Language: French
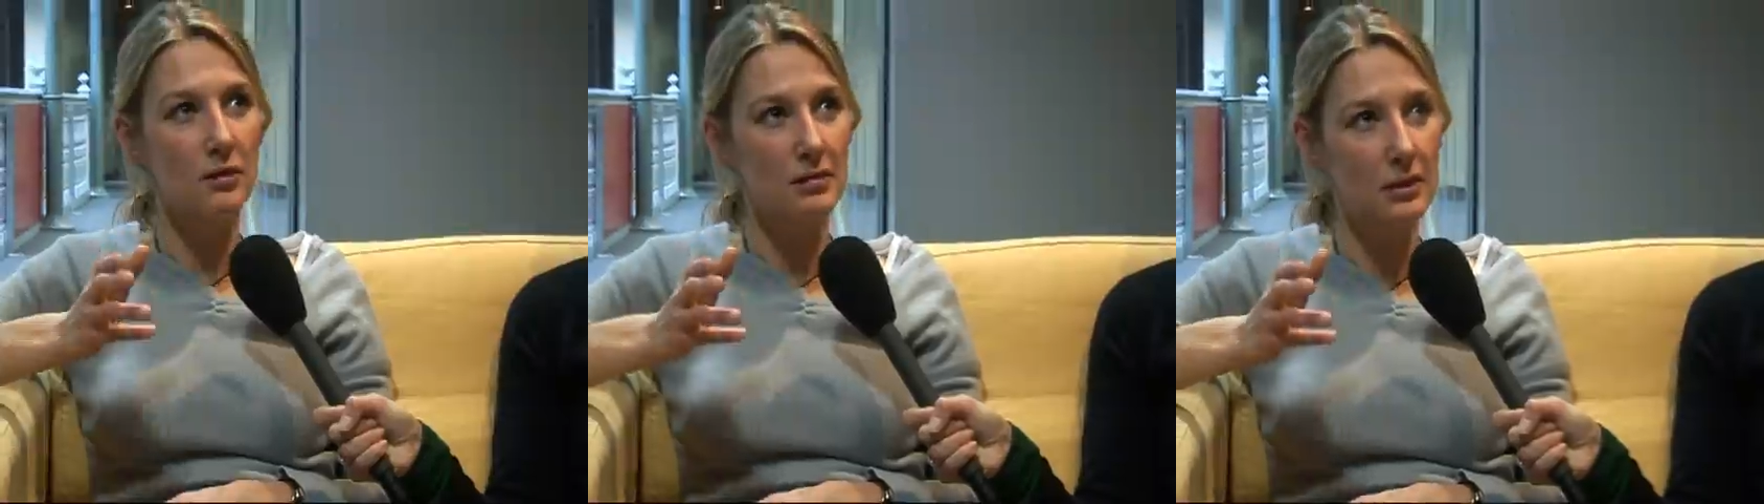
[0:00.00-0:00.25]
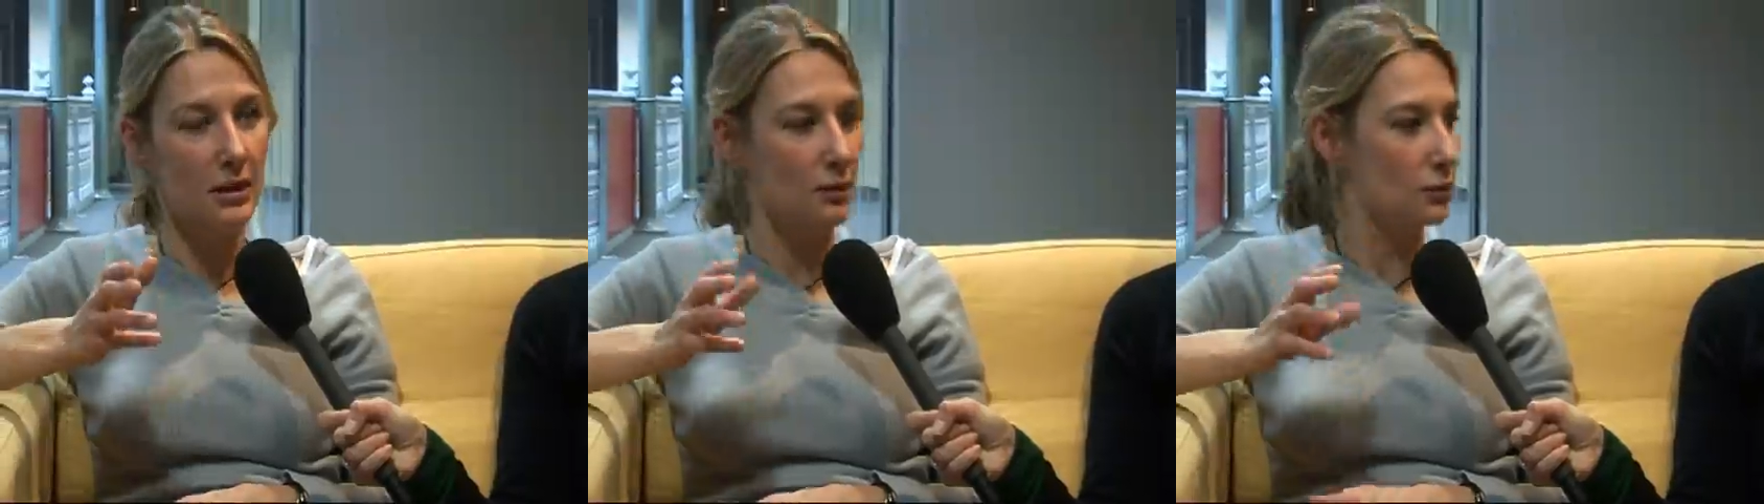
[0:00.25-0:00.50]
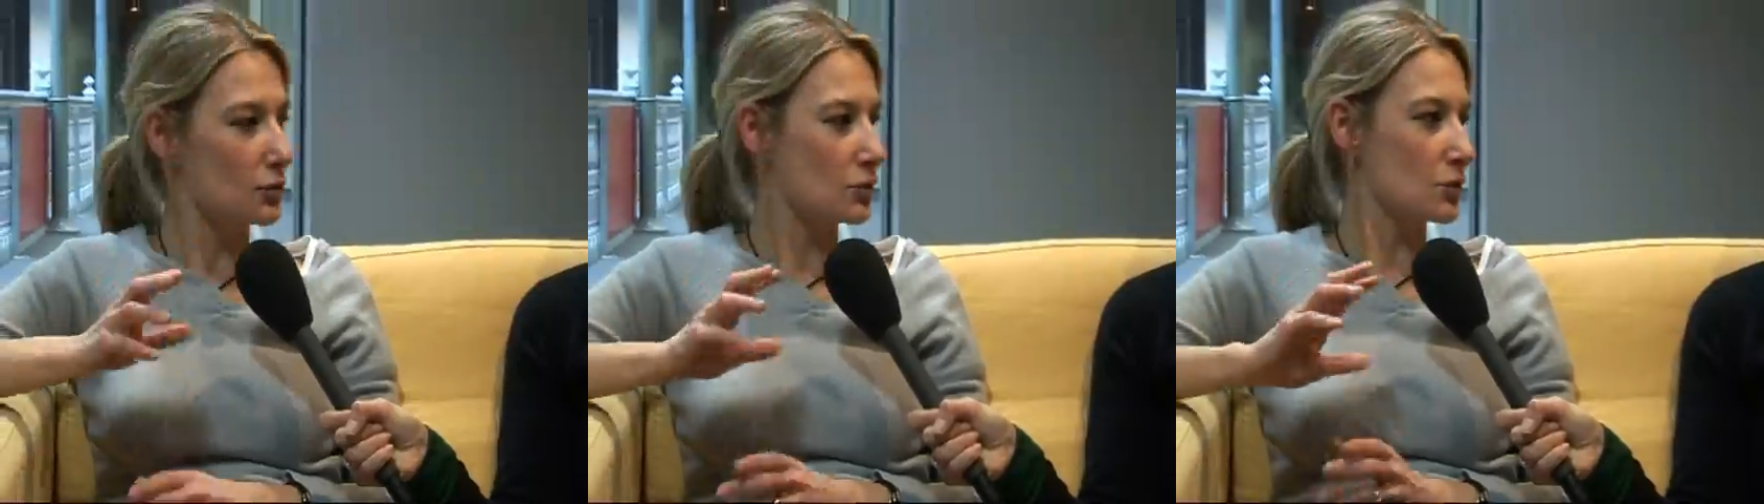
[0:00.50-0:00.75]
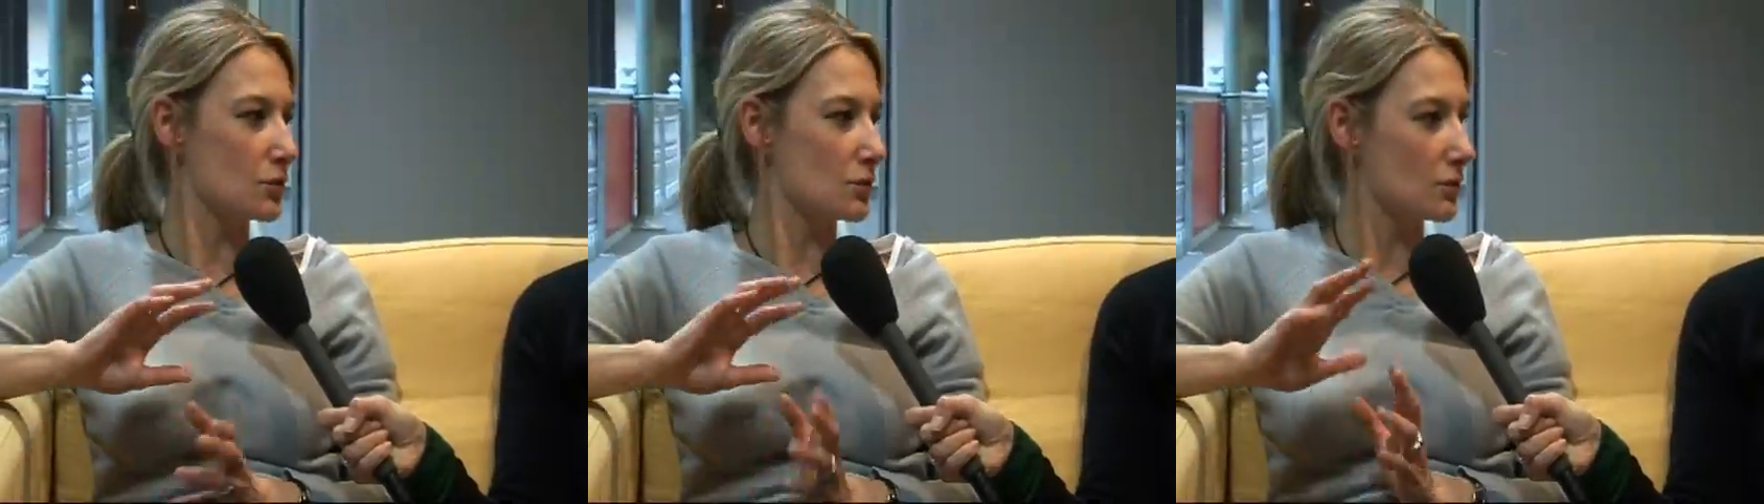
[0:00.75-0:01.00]
Baby Club,
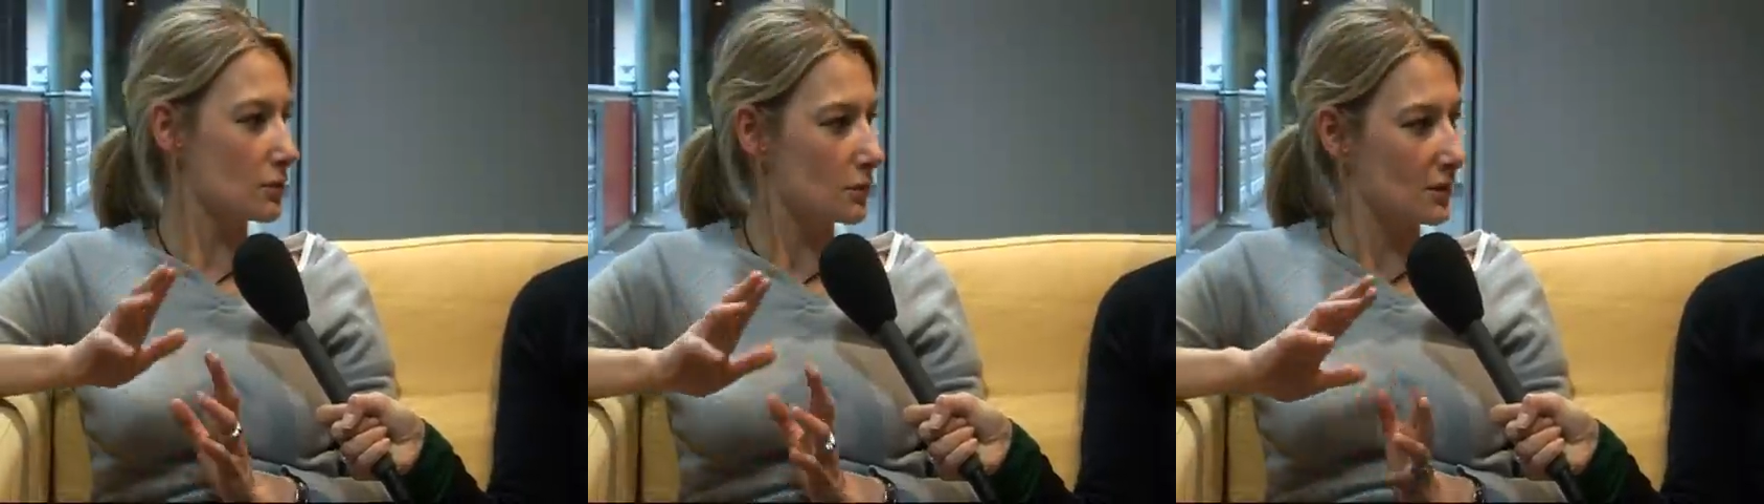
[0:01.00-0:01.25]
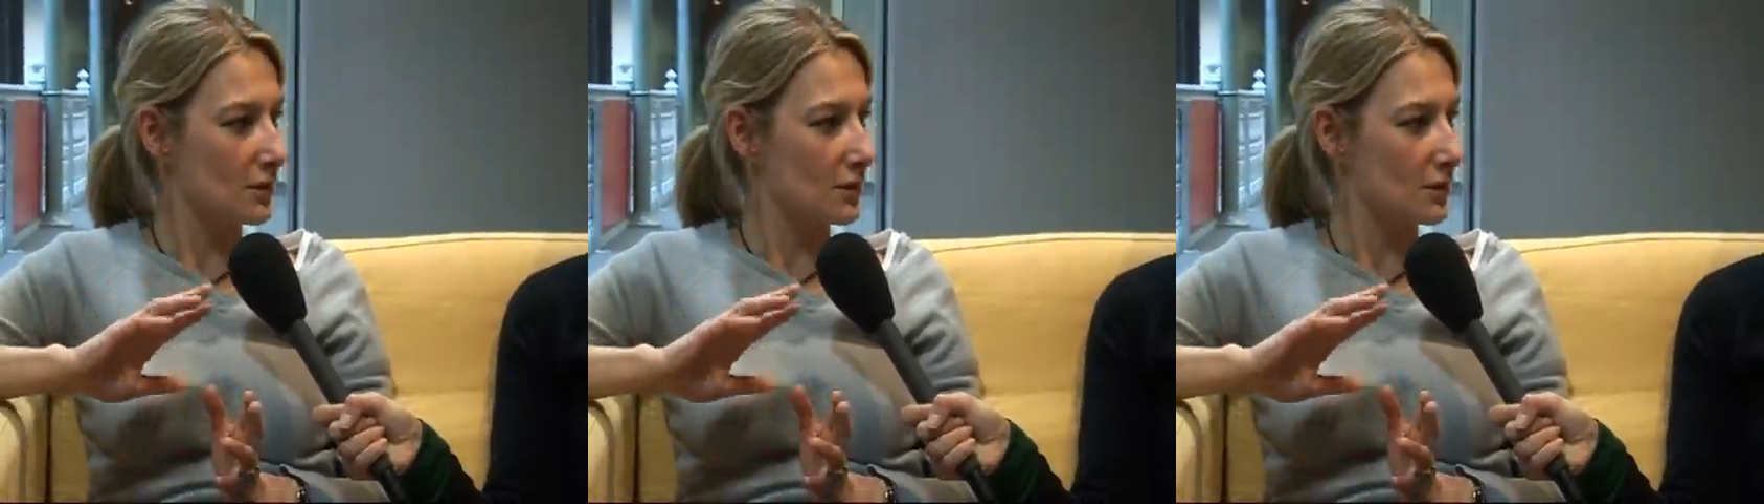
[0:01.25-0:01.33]
je,